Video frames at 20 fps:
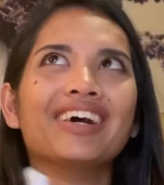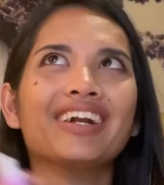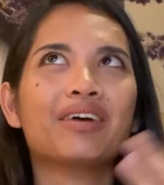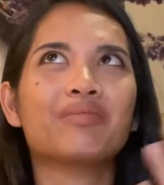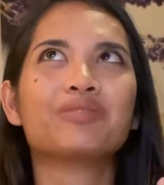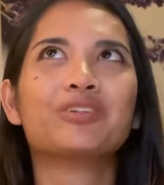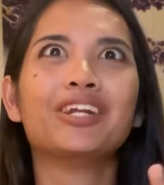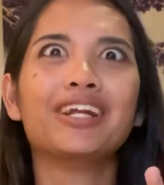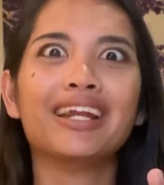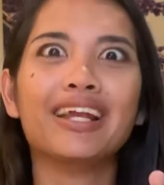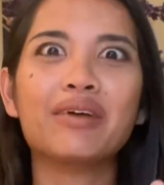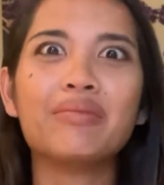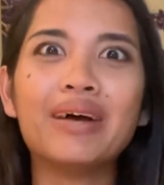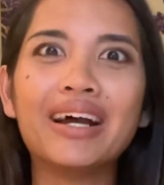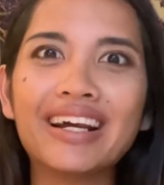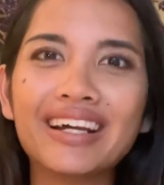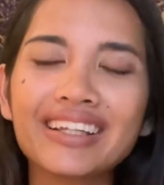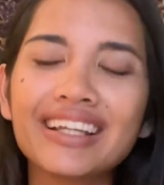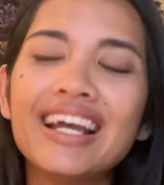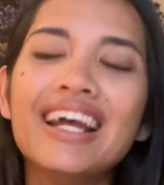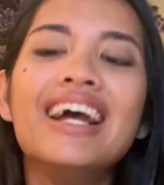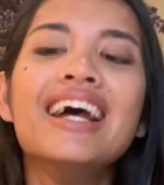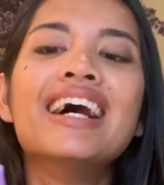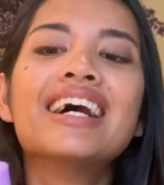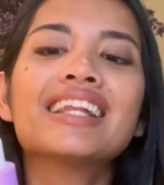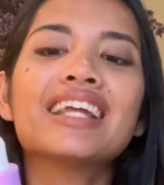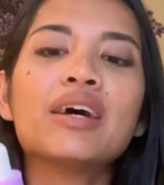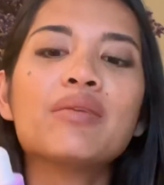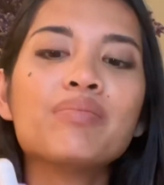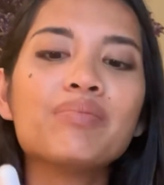alhamdulillah banget
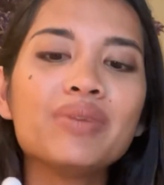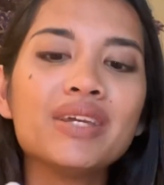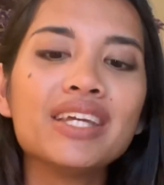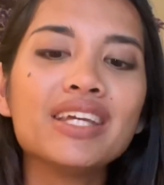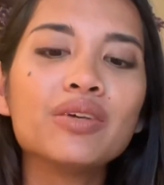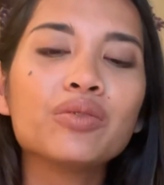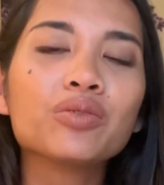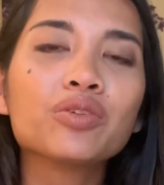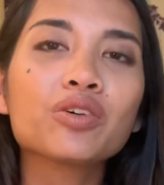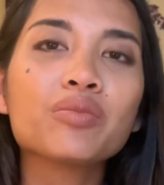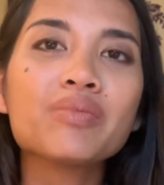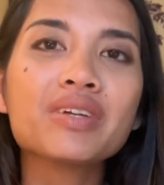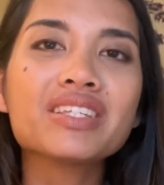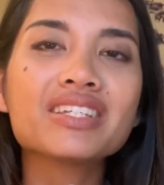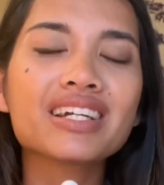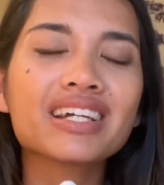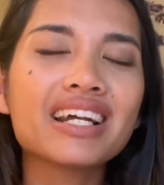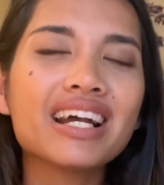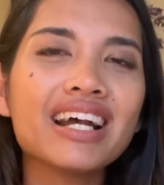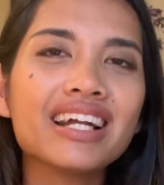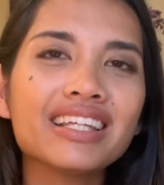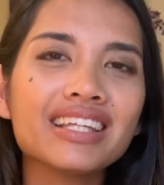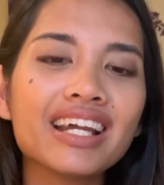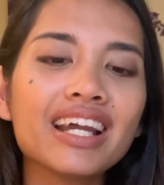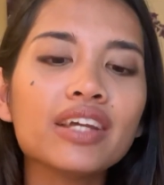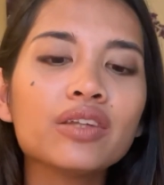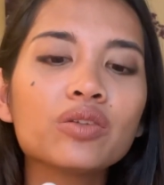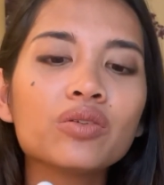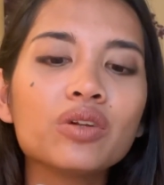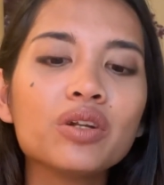tapi untuk mencegahnya
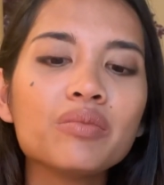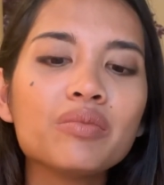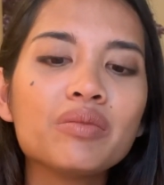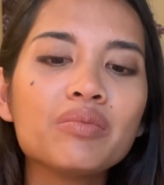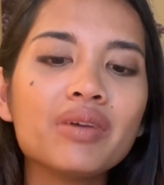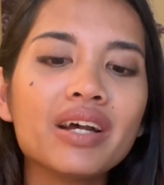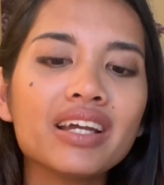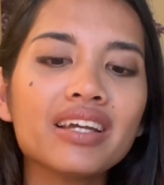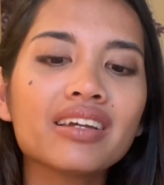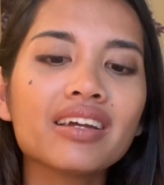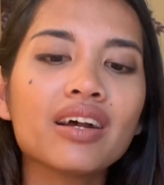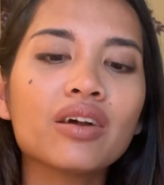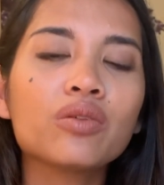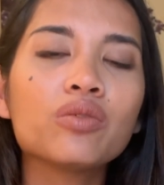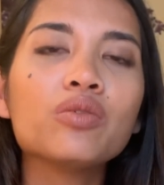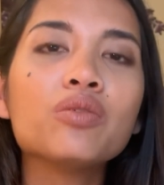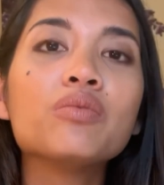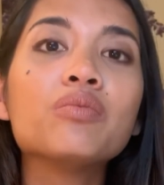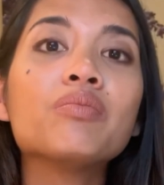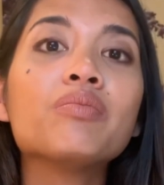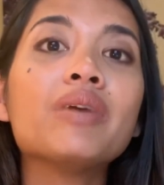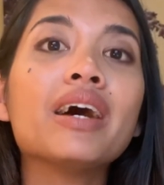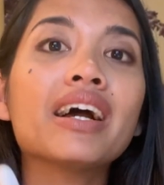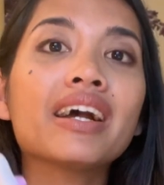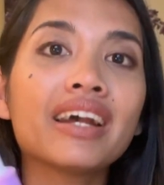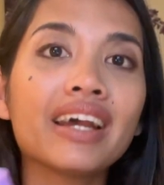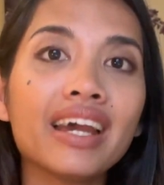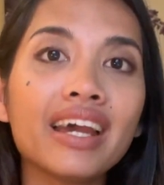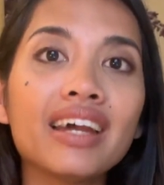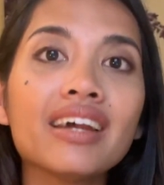itu lebih baik aku
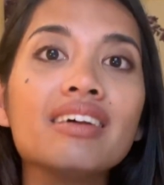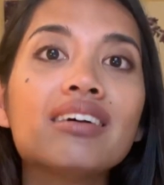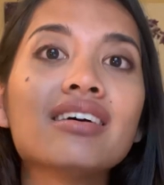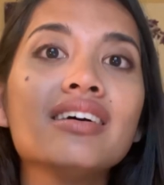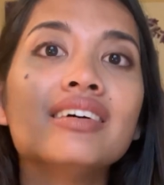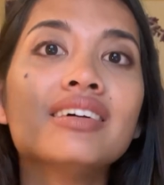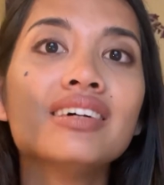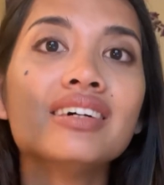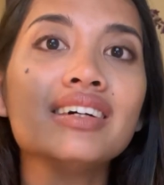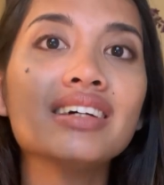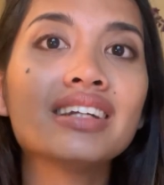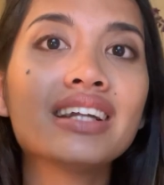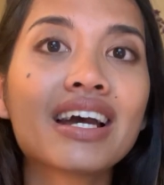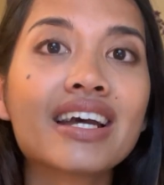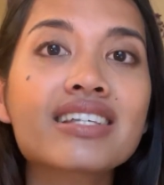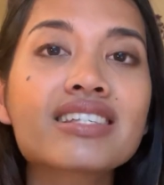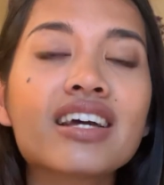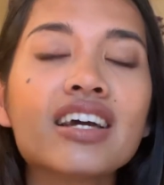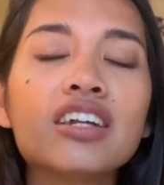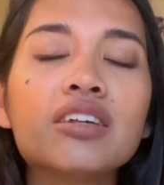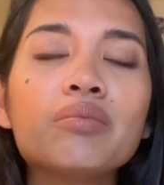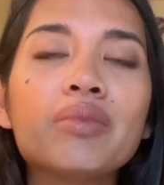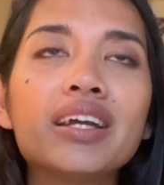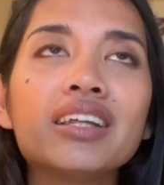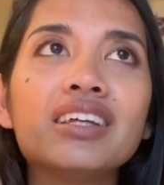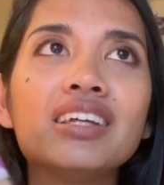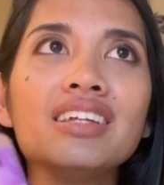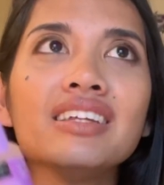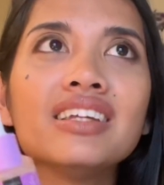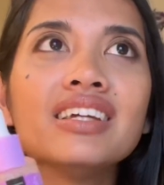pakai eh,
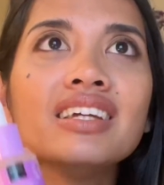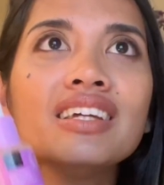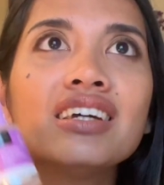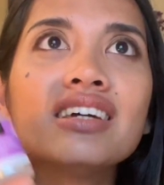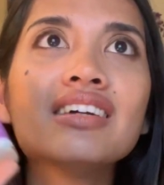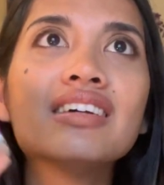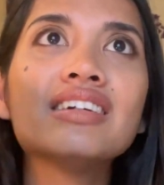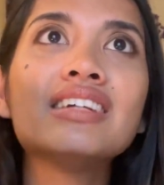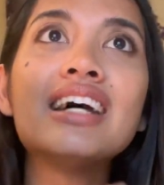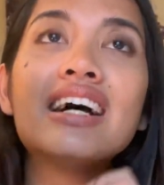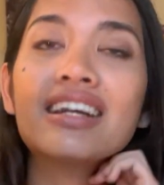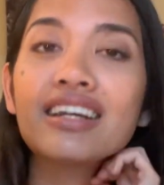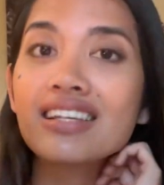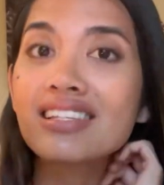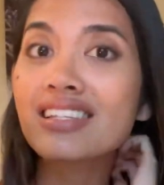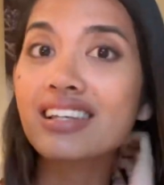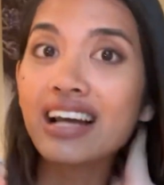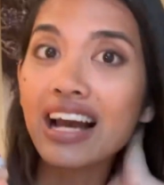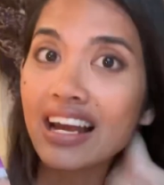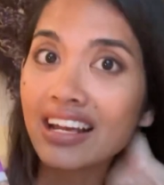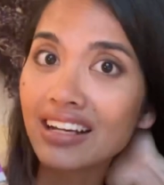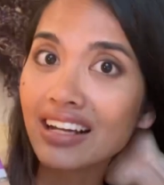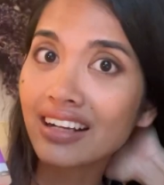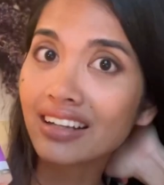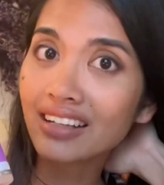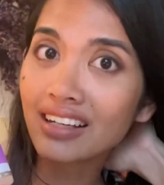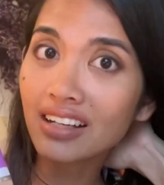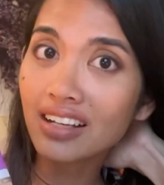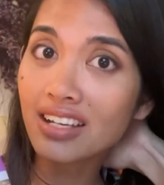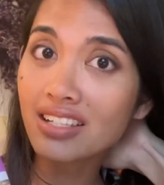niacinamide ini dari sekarang
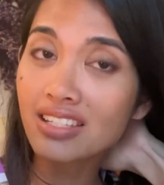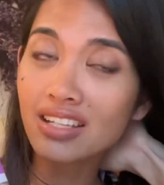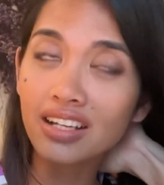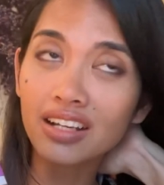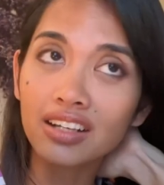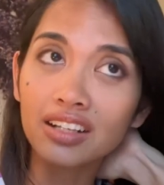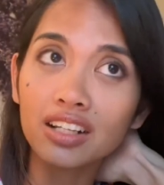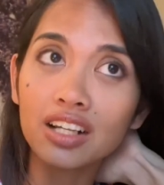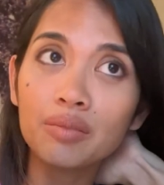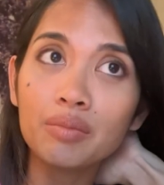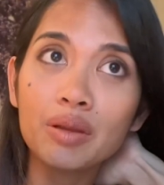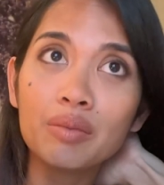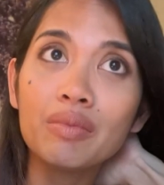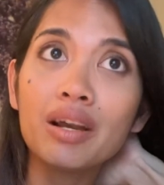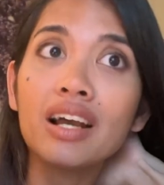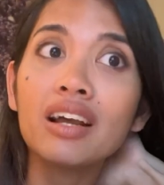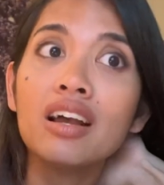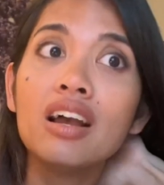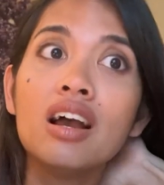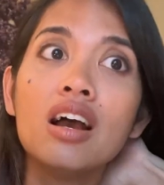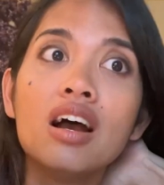ya guys ya karena memang